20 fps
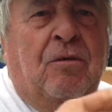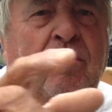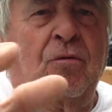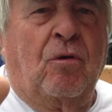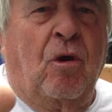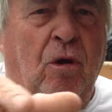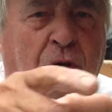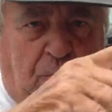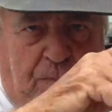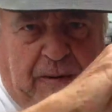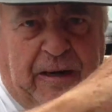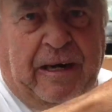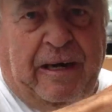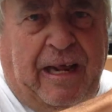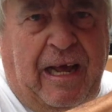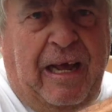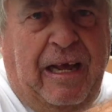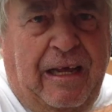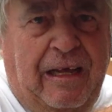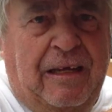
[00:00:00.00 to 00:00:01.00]
norte do
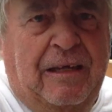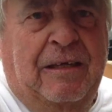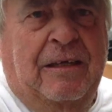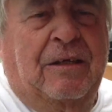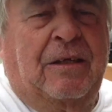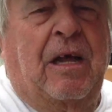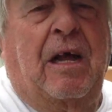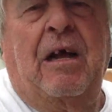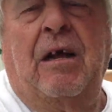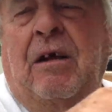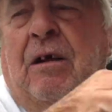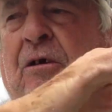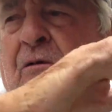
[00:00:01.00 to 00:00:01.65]
Paraná, é. tá?